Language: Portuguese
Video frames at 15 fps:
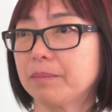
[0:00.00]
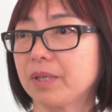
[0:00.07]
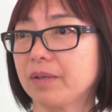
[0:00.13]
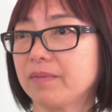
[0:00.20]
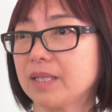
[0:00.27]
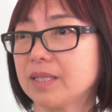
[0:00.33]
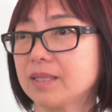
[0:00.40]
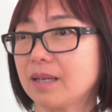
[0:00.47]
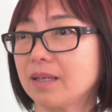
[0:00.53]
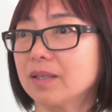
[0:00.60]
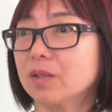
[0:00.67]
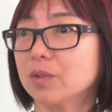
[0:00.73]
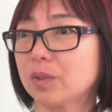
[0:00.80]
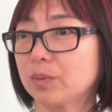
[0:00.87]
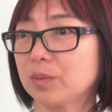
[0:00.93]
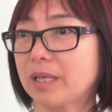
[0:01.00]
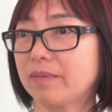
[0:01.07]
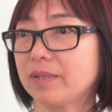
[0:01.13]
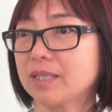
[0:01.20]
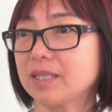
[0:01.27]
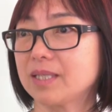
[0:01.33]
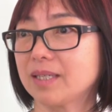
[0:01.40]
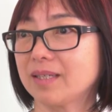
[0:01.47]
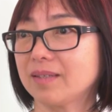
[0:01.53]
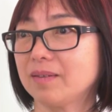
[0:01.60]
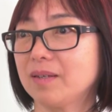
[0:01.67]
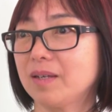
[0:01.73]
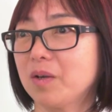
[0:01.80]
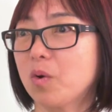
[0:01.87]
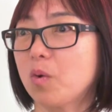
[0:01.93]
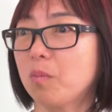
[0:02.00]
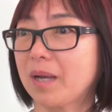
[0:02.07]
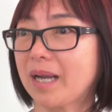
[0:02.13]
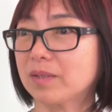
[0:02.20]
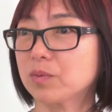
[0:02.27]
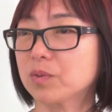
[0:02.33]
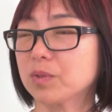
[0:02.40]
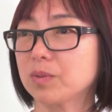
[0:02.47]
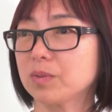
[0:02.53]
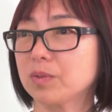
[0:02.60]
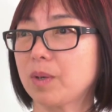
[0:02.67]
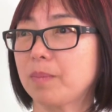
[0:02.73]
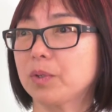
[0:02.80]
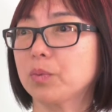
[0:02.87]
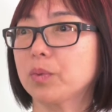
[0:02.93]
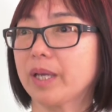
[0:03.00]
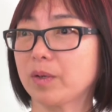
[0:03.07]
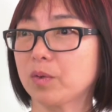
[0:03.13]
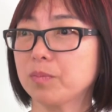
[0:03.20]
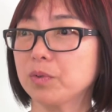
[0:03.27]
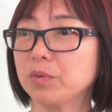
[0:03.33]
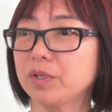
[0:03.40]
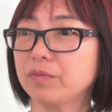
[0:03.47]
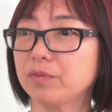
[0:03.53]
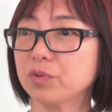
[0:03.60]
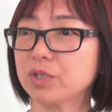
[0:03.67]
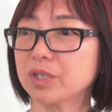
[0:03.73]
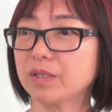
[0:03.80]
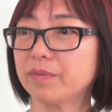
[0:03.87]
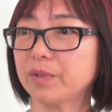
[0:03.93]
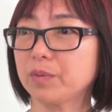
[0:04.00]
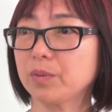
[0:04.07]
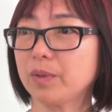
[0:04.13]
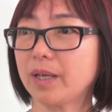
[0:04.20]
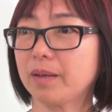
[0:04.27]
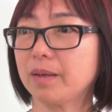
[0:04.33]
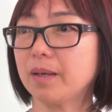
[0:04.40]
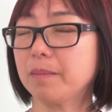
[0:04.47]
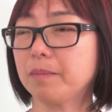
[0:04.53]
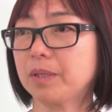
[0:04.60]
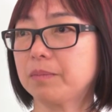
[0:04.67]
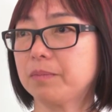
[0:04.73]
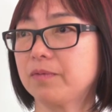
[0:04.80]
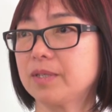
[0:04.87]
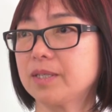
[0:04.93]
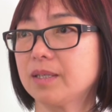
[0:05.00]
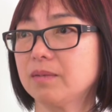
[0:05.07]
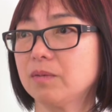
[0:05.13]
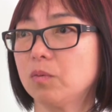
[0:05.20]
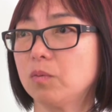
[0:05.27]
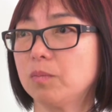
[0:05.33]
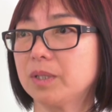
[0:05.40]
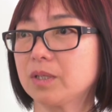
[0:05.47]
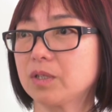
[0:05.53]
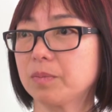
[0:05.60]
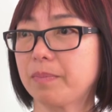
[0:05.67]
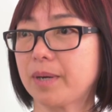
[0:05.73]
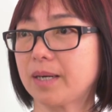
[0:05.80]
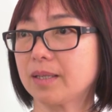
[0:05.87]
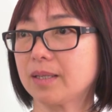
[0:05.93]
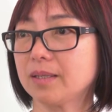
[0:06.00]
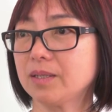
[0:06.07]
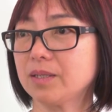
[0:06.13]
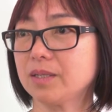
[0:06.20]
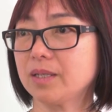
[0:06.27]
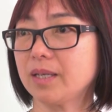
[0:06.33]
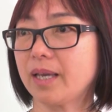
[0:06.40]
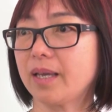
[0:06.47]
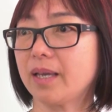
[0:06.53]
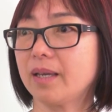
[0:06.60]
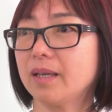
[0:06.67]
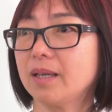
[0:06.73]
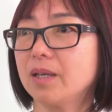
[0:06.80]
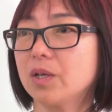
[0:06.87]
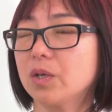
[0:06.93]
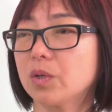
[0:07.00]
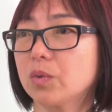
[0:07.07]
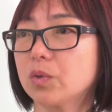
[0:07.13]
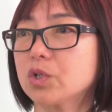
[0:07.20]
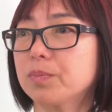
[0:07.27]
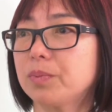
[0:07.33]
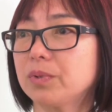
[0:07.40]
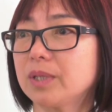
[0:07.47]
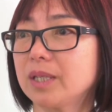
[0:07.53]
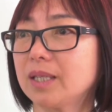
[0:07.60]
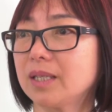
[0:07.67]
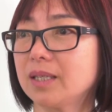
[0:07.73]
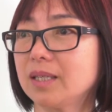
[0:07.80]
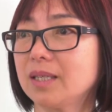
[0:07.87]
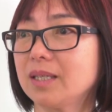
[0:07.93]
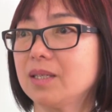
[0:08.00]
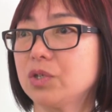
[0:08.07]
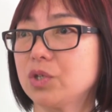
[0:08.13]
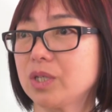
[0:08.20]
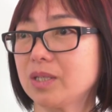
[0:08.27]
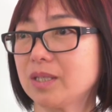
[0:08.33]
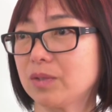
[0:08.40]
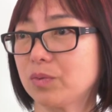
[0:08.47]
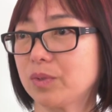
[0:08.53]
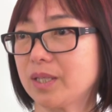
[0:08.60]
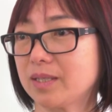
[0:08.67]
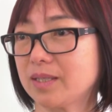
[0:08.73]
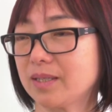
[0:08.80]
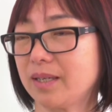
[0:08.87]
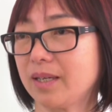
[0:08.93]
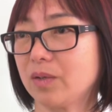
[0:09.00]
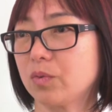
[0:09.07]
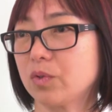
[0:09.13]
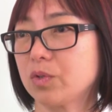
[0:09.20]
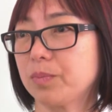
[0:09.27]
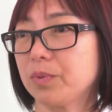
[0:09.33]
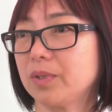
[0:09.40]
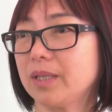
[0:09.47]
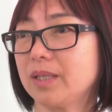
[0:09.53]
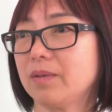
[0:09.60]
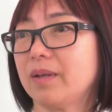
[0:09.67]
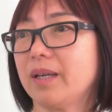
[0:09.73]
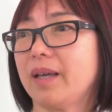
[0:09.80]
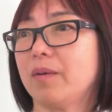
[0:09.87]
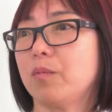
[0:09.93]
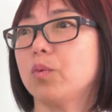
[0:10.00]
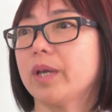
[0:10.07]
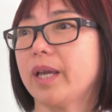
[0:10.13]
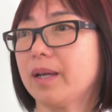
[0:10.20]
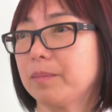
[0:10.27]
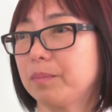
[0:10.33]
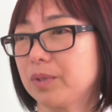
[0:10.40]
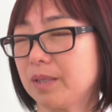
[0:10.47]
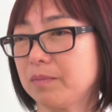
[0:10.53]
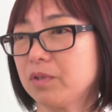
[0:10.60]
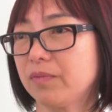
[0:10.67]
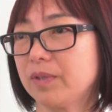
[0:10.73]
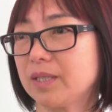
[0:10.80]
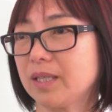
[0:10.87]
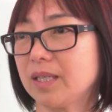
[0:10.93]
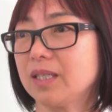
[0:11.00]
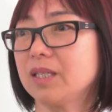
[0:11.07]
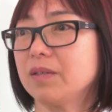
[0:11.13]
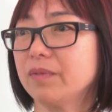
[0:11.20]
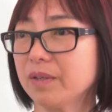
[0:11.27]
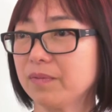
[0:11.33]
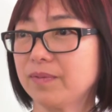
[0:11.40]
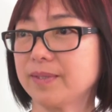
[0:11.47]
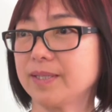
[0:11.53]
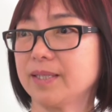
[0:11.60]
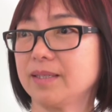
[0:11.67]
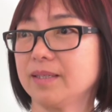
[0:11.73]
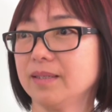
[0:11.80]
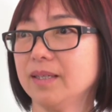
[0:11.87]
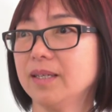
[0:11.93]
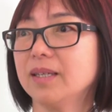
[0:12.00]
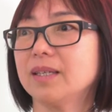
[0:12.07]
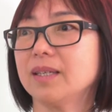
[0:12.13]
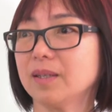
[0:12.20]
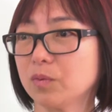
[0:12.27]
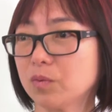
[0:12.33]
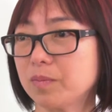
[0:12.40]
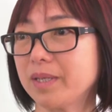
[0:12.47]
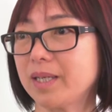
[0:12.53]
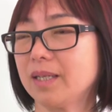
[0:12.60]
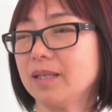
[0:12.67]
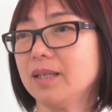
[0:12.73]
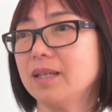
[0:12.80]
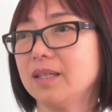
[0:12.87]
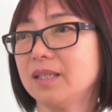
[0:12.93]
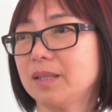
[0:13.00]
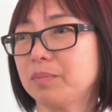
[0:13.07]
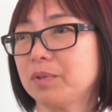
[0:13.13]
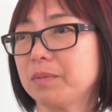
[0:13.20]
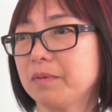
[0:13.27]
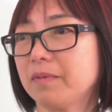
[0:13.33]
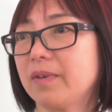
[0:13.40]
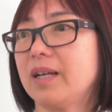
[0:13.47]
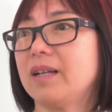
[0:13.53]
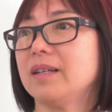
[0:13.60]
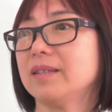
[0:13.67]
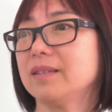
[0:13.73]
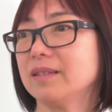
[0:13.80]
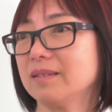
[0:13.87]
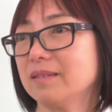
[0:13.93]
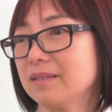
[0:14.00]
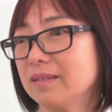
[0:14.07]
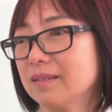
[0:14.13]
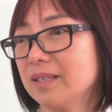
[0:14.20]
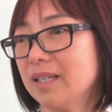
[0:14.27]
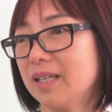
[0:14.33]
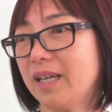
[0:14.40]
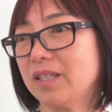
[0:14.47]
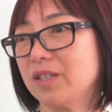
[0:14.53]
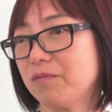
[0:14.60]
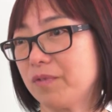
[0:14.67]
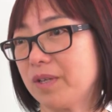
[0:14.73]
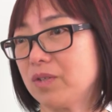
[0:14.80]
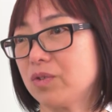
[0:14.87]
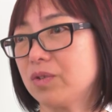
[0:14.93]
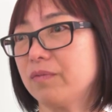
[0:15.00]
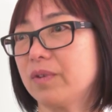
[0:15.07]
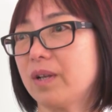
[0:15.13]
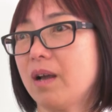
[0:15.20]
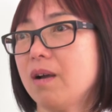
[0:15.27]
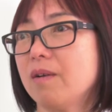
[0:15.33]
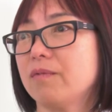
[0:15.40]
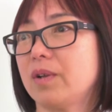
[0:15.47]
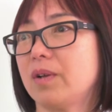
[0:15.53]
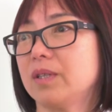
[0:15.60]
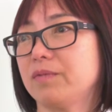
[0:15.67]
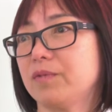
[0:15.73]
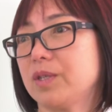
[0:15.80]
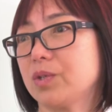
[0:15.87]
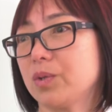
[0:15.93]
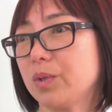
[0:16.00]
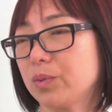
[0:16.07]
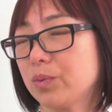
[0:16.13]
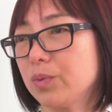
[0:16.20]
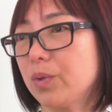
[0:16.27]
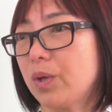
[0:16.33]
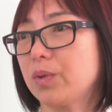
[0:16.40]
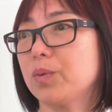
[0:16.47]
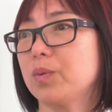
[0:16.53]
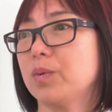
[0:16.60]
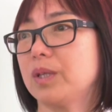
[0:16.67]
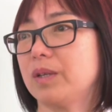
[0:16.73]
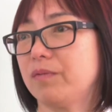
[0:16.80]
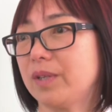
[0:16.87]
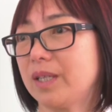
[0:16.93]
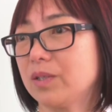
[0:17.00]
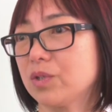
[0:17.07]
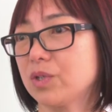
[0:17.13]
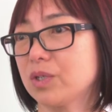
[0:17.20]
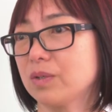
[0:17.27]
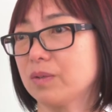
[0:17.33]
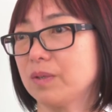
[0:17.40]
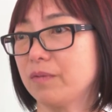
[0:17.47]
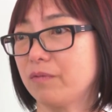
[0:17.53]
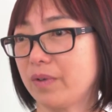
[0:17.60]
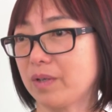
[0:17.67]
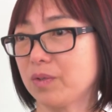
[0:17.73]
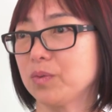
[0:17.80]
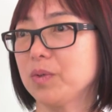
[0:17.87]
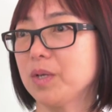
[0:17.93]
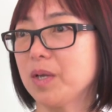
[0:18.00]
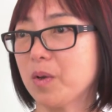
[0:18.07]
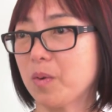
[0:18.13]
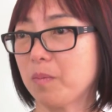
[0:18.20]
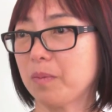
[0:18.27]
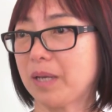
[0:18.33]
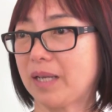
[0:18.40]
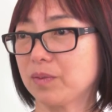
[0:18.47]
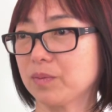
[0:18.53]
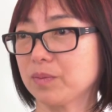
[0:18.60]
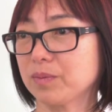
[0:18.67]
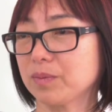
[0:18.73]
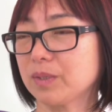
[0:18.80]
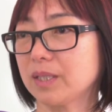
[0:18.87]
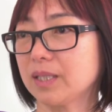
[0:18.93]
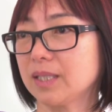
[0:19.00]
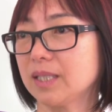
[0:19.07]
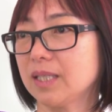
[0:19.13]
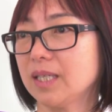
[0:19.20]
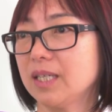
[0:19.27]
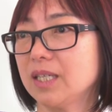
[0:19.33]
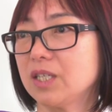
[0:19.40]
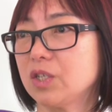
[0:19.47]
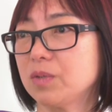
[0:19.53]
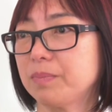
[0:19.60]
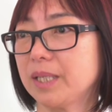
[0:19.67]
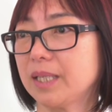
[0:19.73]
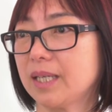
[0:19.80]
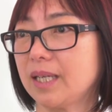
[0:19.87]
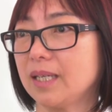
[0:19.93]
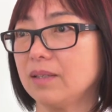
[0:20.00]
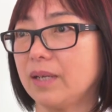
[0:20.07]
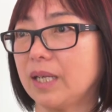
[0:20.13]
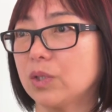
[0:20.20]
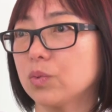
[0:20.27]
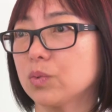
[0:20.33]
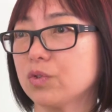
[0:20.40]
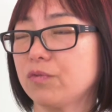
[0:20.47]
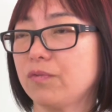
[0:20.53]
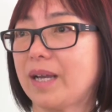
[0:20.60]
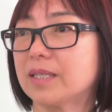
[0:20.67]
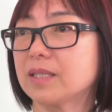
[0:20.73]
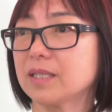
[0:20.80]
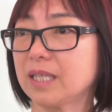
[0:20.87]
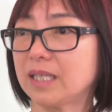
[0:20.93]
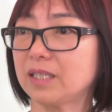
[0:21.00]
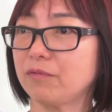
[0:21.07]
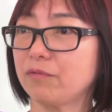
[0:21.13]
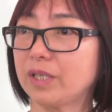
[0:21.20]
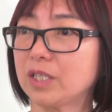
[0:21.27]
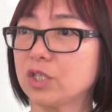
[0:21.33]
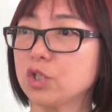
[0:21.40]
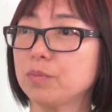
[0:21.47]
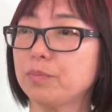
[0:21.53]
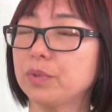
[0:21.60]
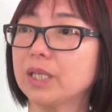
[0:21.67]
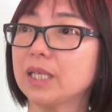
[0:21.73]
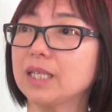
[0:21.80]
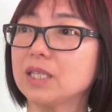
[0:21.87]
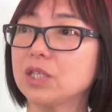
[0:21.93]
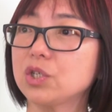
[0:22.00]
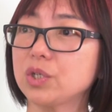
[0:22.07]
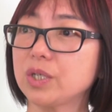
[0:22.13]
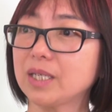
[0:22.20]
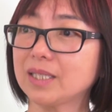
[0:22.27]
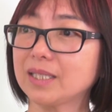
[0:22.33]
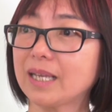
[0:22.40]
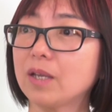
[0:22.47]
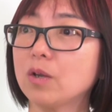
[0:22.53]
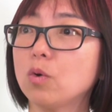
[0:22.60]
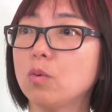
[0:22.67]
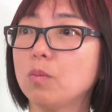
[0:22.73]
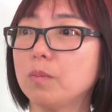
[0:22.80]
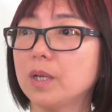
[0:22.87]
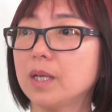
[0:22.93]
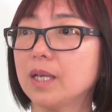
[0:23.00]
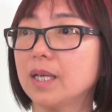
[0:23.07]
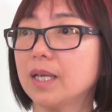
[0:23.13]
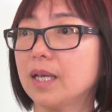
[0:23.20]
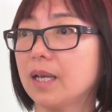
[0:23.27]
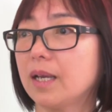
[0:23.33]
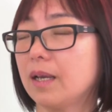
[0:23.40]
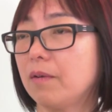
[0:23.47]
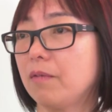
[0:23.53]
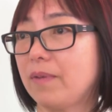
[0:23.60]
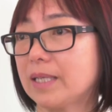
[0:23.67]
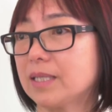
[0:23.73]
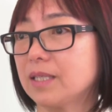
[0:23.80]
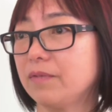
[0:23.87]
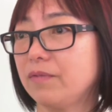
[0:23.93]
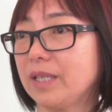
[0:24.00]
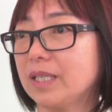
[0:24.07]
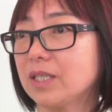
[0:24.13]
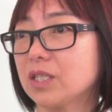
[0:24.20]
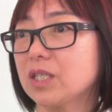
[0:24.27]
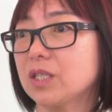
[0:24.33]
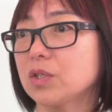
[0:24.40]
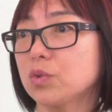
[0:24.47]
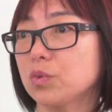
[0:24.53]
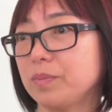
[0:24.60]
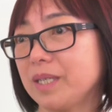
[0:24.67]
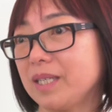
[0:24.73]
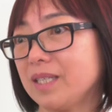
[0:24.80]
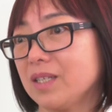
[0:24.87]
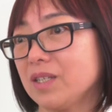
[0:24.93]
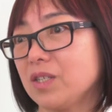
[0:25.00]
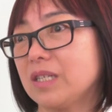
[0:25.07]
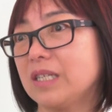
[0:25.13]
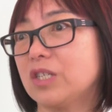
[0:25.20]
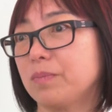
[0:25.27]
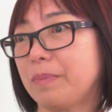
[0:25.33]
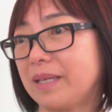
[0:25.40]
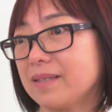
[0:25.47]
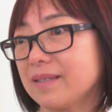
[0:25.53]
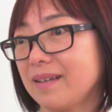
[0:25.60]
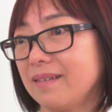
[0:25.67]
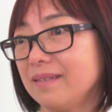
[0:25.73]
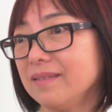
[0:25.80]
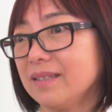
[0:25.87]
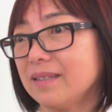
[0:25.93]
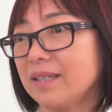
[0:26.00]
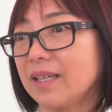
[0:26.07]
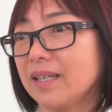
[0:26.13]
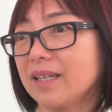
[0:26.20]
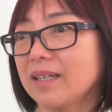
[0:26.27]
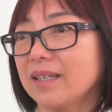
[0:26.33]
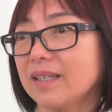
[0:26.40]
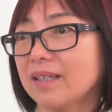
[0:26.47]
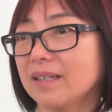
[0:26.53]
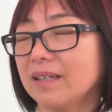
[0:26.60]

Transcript: da prevenção, que eu estava a dizer um bocado só para o que é que o meu livro escreveu, não é? Para a prevenção, uma das partes é corresponder à energia de natureza, é corresponder é o que é que podemos fazer, a TV fazer e a comer na primavera, na, é diferente no verão, verão é diferente no outono, outono é diferente do inverno, um bocado que expliquei, não é? Todas as fases é diferentes porque a energia tem um, eh, fases diferentes das subidas, a expansão não é? Que,